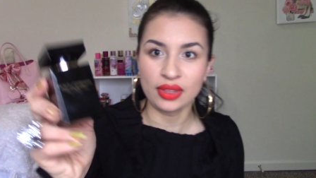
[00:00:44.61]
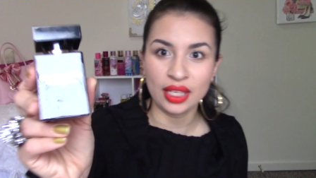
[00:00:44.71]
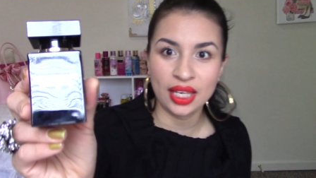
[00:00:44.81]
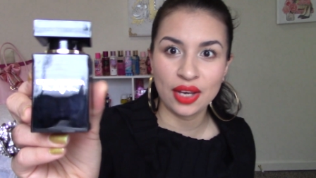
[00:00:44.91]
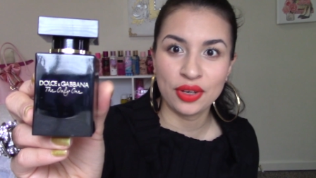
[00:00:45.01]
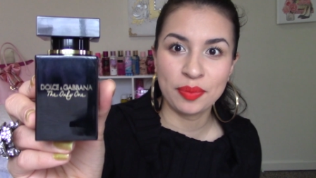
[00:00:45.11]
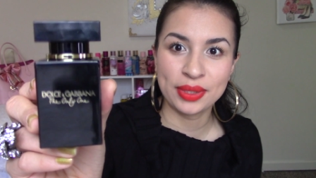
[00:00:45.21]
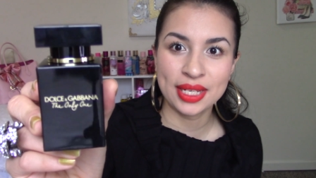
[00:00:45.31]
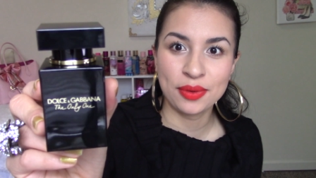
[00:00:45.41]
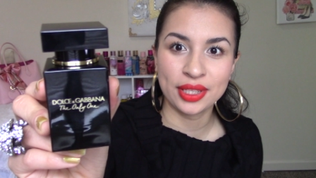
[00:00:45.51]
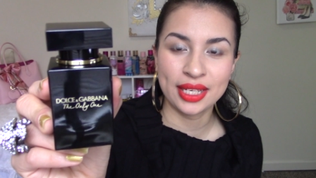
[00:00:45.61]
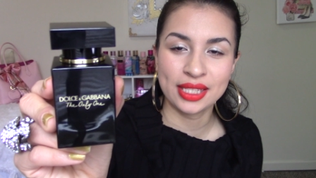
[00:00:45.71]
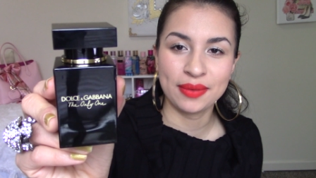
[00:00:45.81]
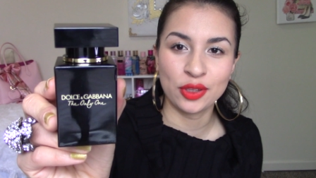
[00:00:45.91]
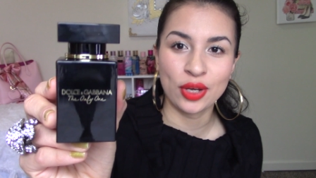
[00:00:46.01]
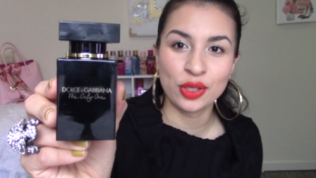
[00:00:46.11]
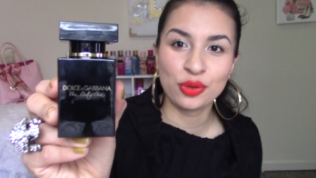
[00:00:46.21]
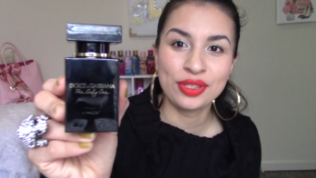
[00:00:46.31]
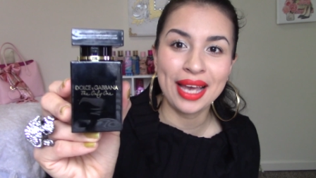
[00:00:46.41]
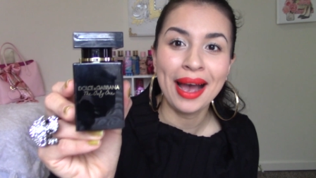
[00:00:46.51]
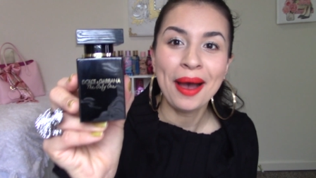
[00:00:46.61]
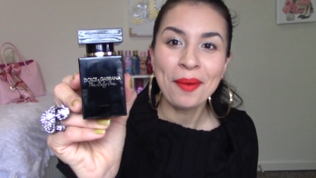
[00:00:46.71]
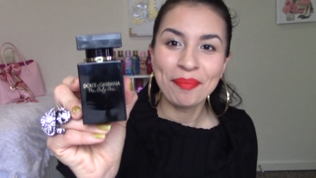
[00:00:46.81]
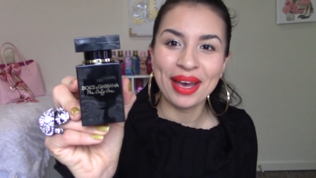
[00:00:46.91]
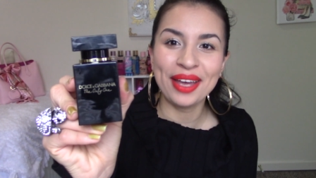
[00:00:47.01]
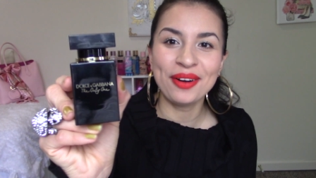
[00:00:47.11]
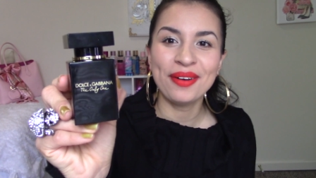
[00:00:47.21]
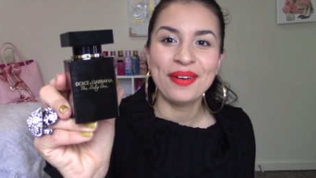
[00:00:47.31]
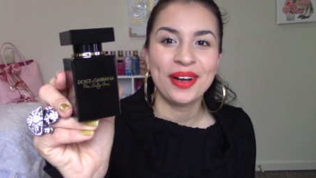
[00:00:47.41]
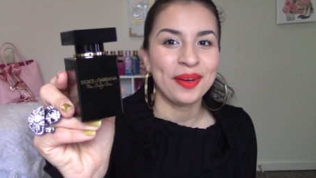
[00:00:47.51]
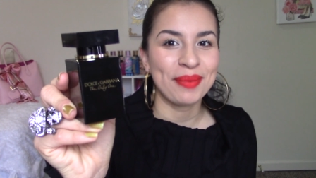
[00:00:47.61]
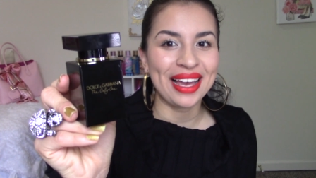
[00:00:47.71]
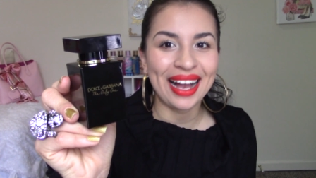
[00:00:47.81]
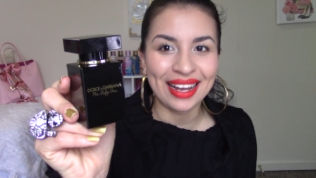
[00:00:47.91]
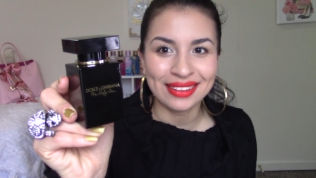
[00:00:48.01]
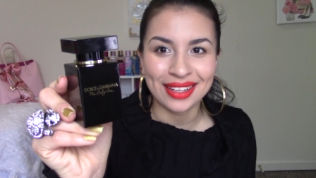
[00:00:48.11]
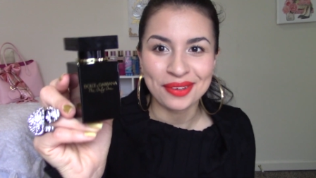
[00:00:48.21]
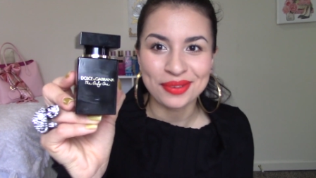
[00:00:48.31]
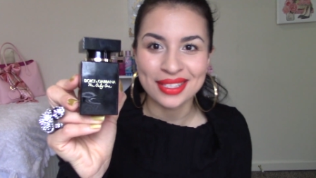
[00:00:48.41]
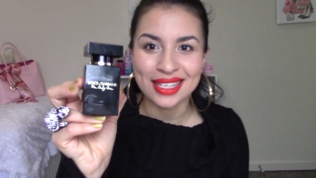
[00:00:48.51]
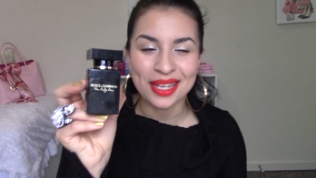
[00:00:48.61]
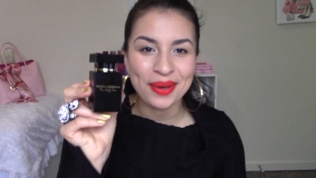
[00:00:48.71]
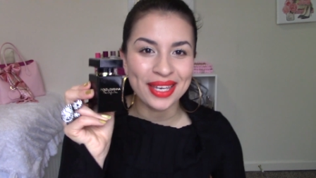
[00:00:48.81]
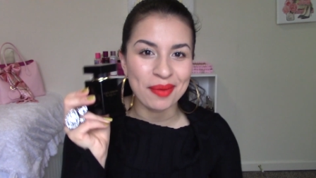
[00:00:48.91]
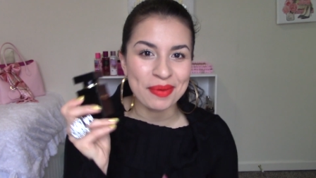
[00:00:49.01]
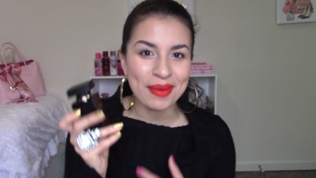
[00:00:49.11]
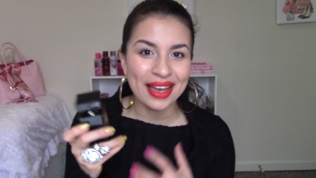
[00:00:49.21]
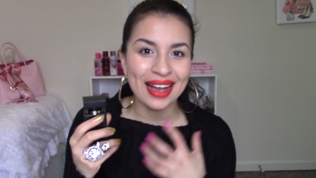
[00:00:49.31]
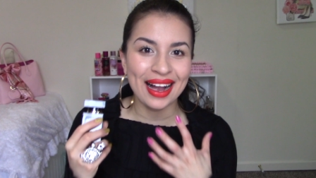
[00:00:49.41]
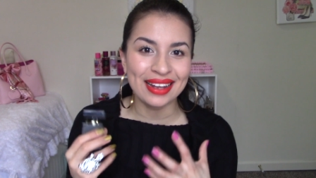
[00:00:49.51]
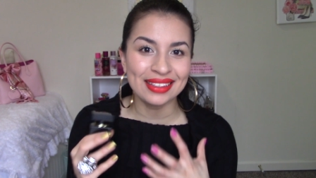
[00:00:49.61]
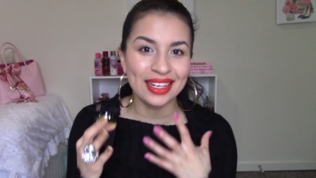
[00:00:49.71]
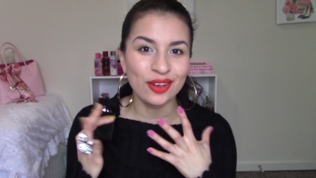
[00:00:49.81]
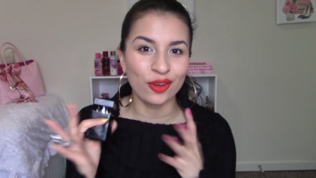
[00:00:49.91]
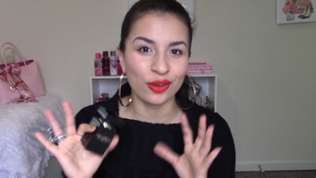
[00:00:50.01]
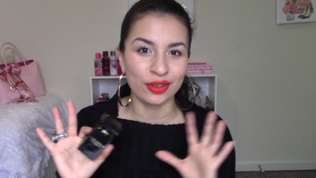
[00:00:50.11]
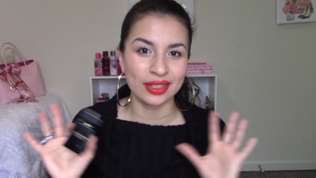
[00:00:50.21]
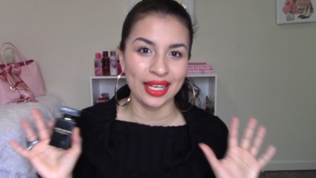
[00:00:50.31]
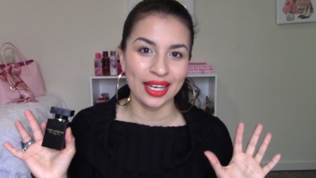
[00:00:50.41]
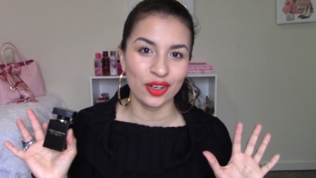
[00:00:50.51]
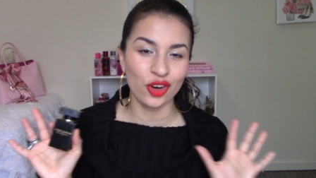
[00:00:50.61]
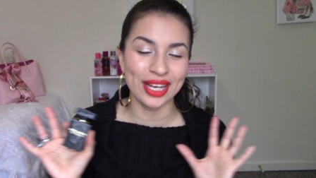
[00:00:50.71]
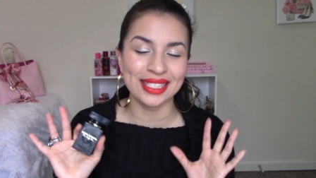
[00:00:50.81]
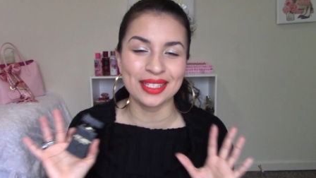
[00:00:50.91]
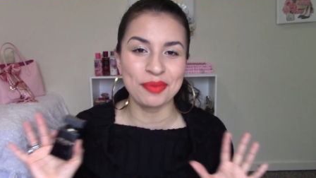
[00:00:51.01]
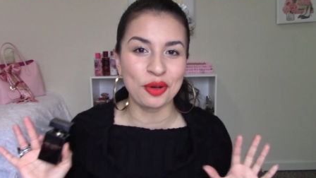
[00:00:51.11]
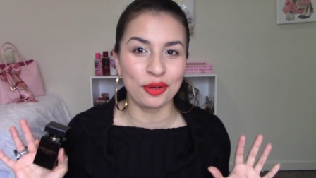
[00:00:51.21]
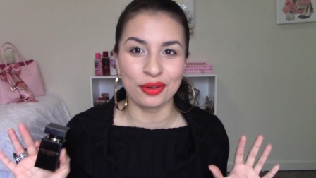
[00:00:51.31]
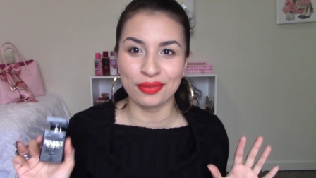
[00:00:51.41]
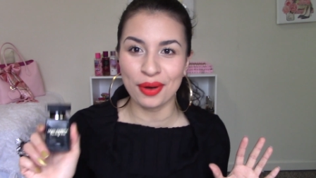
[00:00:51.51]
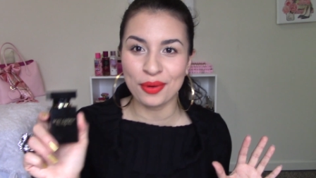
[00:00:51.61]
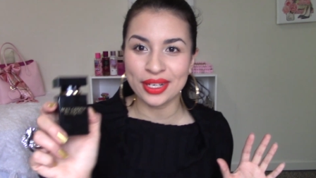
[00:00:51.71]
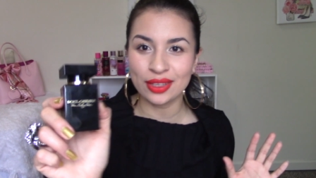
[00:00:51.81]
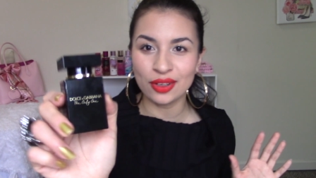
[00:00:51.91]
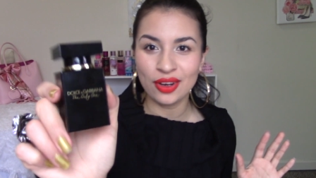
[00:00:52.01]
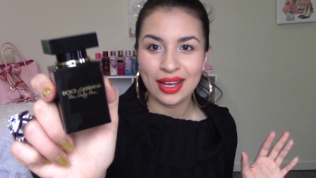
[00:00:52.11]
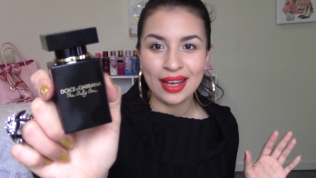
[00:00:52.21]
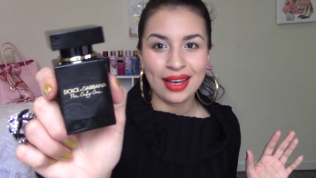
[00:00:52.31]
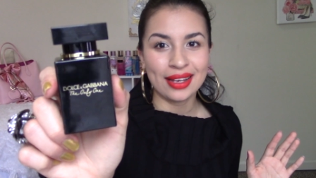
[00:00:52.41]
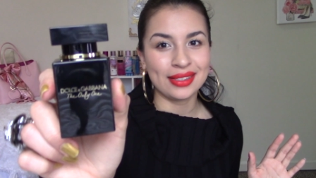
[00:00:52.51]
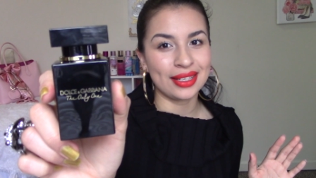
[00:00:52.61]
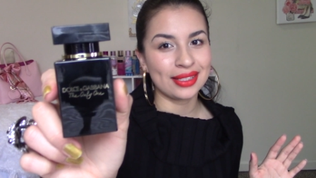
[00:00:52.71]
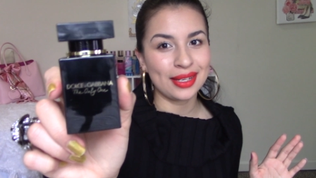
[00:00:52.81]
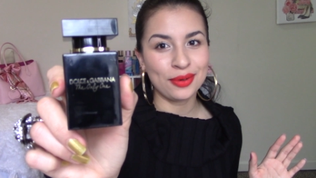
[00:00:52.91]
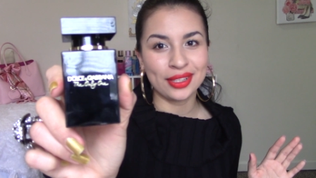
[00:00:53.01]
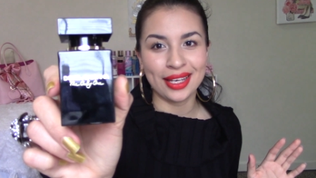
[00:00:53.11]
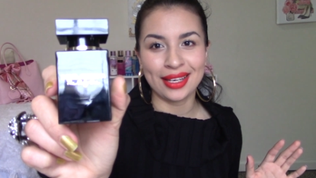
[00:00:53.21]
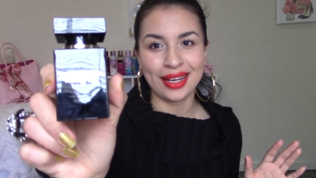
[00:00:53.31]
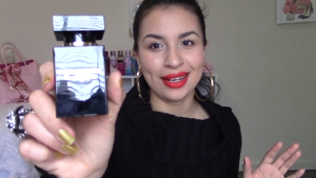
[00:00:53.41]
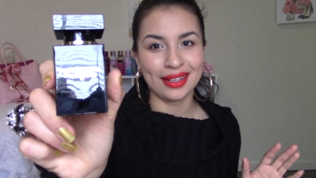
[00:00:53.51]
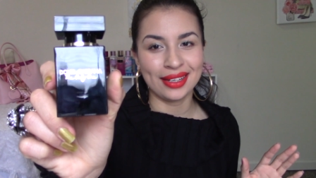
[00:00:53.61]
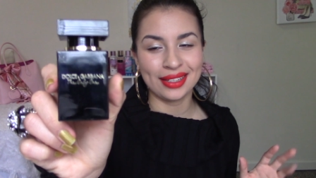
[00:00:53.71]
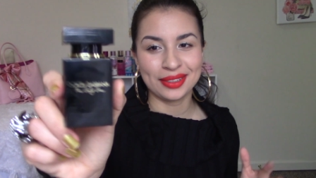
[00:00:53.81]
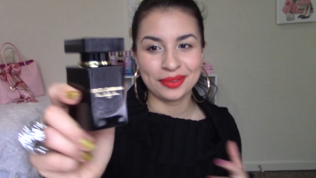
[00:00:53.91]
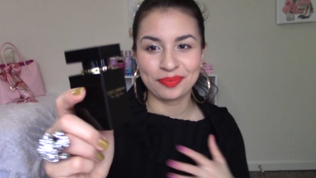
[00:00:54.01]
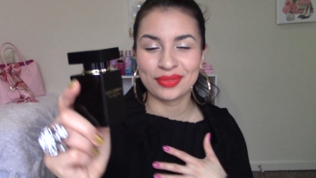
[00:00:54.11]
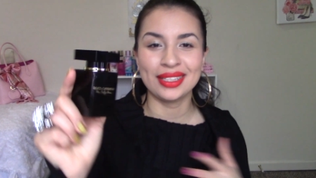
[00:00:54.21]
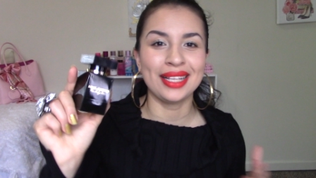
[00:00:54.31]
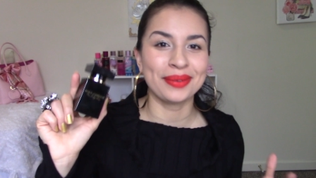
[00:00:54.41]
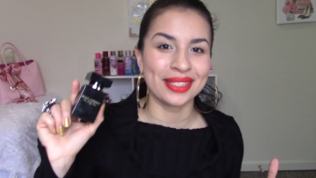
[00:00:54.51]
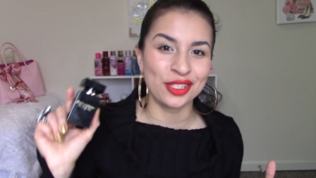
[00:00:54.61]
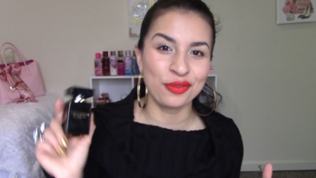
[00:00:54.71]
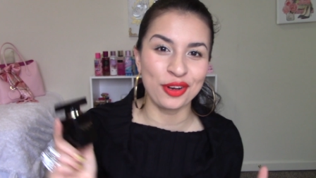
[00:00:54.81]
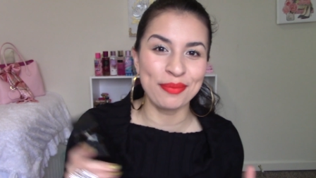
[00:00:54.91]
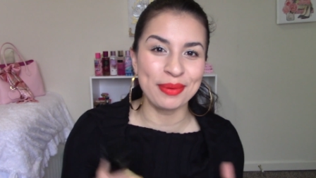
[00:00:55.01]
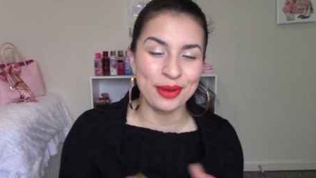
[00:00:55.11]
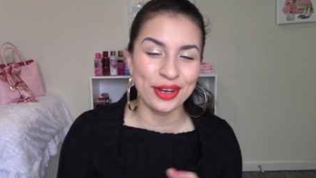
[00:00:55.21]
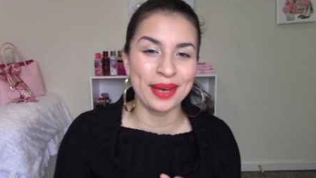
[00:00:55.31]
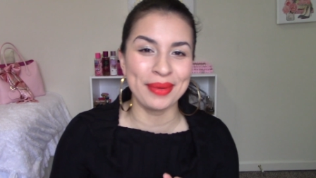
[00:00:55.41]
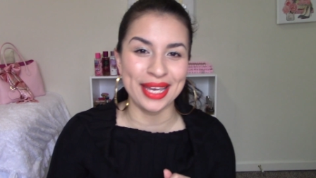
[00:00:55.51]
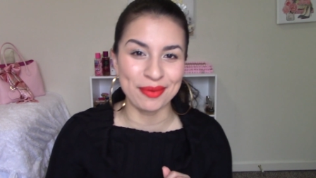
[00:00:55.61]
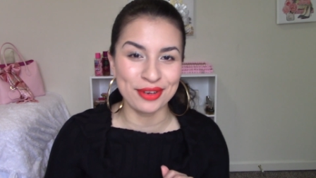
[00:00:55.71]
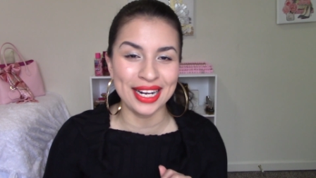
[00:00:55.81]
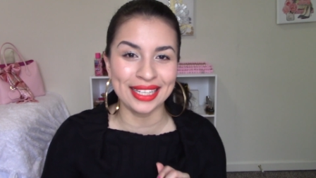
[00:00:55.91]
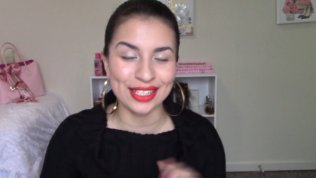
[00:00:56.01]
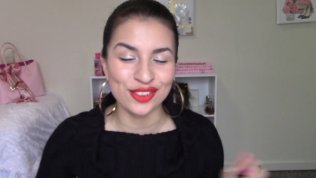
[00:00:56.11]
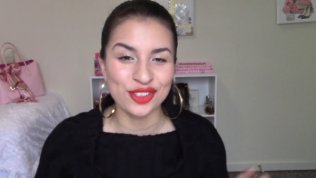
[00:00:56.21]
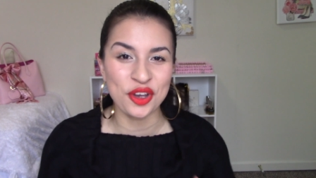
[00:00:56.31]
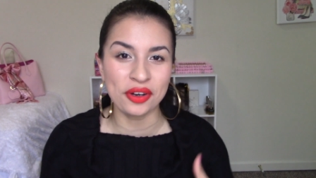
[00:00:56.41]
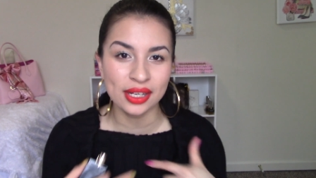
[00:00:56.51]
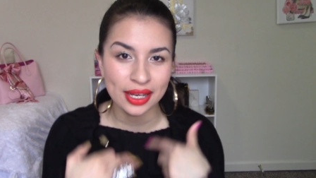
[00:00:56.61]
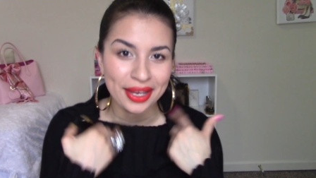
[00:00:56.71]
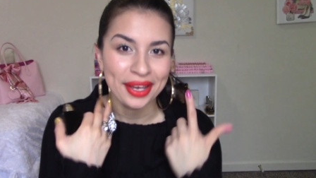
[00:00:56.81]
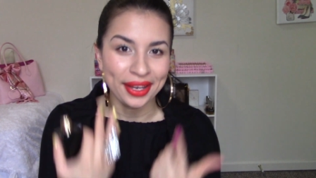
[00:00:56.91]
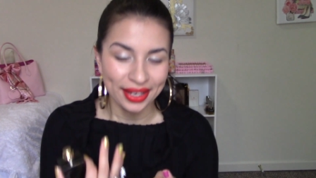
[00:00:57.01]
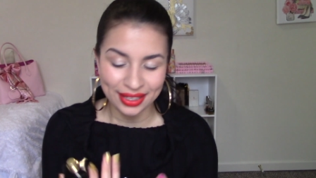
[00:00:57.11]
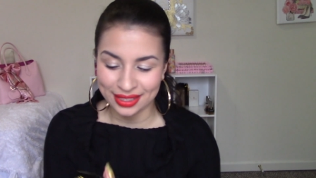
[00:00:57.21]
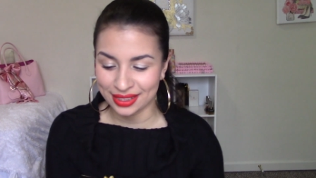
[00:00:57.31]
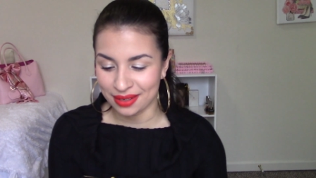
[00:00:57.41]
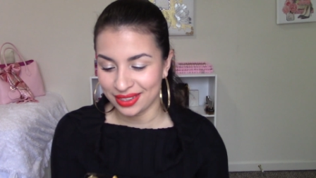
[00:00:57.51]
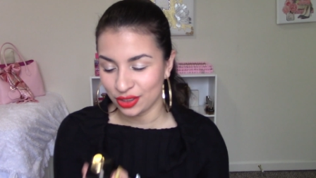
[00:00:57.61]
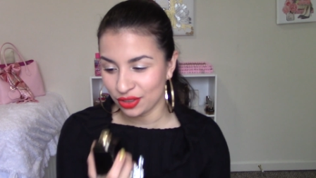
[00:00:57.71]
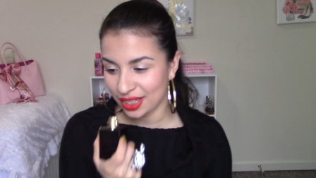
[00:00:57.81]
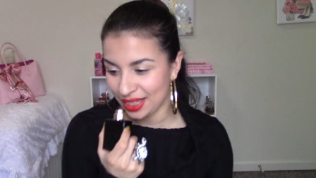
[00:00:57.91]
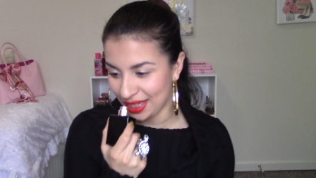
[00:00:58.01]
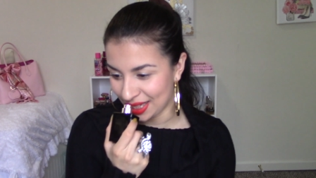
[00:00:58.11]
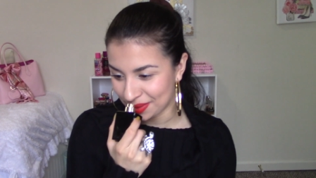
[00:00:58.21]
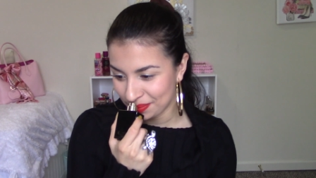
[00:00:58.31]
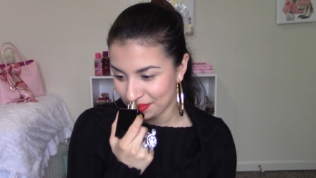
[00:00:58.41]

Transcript: que ahora pues la botella se ve toda sucia pero me encanta. Ustedes saben que a mí me encanta el color negro, ese es mi color favorito, así que esta botella, la verdad eso fue lo primero que me llamó la atención el que estaba toda negra.